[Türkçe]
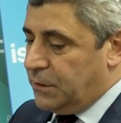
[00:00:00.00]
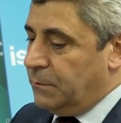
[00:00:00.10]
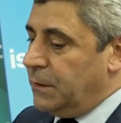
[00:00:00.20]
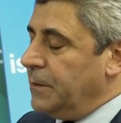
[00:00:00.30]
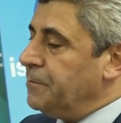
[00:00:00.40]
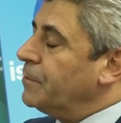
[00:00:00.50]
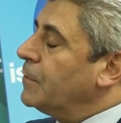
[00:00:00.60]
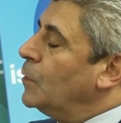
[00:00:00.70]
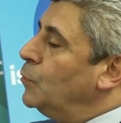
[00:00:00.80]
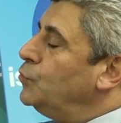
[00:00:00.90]
Şimdi
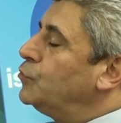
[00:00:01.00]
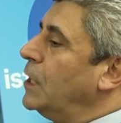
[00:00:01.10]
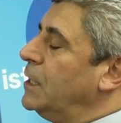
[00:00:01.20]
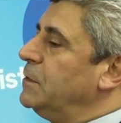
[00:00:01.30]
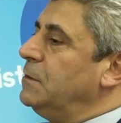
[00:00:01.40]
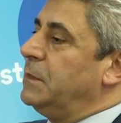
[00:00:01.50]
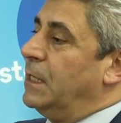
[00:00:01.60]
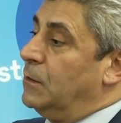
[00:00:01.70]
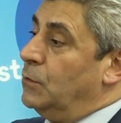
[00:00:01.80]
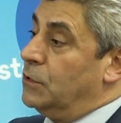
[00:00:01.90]
üç tane bizim
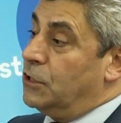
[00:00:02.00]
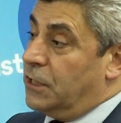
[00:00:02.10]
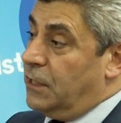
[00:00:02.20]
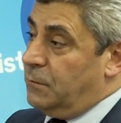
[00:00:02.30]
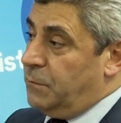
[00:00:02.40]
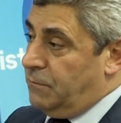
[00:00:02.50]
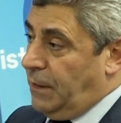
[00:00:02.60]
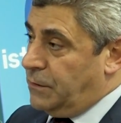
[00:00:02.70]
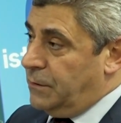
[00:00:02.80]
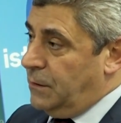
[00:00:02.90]
teknoloji şirketimiz
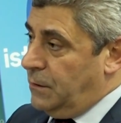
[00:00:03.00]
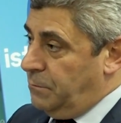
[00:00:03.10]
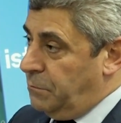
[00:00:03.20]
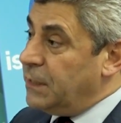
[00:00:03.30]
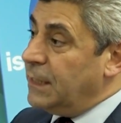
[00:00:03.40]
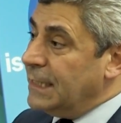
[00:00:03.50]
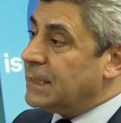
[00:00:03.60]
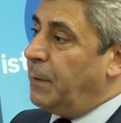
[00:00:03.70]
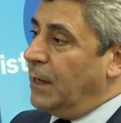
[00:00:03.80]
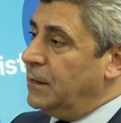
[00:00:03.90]
var. Biri
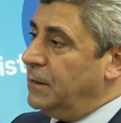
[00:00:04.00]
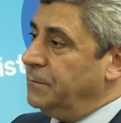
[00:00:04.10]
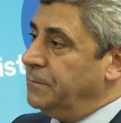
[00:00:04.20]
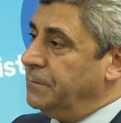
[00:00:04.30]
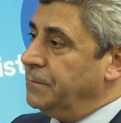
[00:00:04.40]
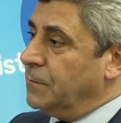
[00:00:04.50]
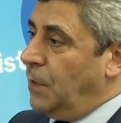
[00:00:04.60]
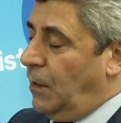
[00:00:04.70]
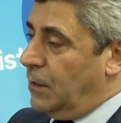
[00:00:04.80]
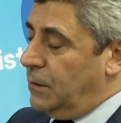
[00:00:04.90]
İSPAK,
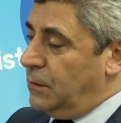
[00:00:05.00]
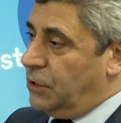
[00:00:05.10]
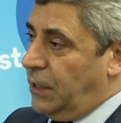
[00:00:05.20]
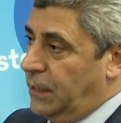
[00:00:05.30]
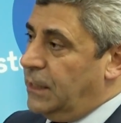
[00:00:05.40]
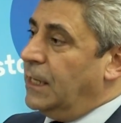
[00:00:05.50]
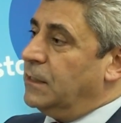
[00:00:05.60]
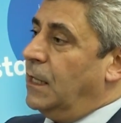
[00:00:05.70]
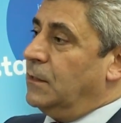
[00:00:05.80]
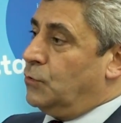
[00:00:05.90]
akıllı
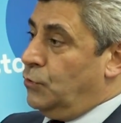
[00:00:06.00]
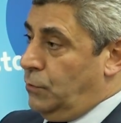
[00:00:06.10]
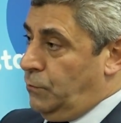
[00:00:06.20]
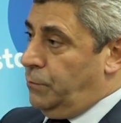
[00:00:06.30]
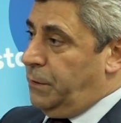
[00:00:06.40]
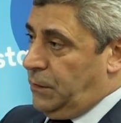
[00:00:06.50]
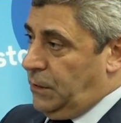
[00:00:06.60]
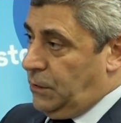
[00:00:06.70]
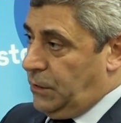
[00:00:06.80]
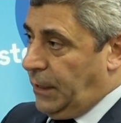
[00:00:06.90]
şehirlerden sorumlu bir
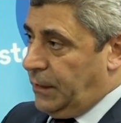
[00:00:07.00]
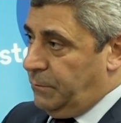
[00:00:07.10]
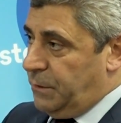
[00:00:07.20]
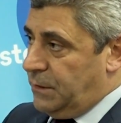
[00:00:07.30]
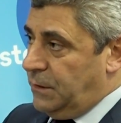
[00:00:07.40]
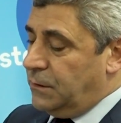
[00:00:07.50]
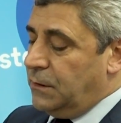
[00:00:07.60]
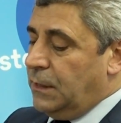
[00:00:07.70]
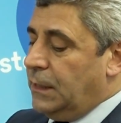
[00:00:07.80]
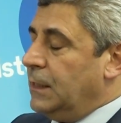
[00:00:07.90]
iştirakimizdir.
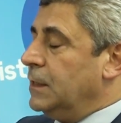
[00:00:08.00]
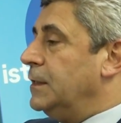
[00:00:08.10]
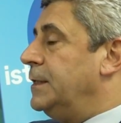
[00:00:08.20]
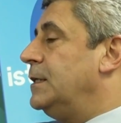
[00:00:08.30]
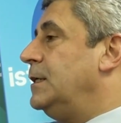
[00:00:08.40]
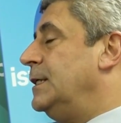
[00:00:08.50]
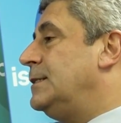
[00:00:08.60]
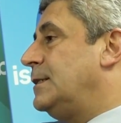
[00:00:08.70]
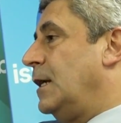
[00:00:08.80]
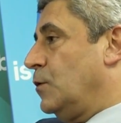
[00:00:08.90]
Diğeri
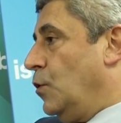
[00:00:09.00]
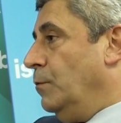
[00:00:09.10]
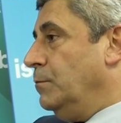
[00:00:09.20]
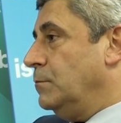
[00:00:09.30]
İstelkom,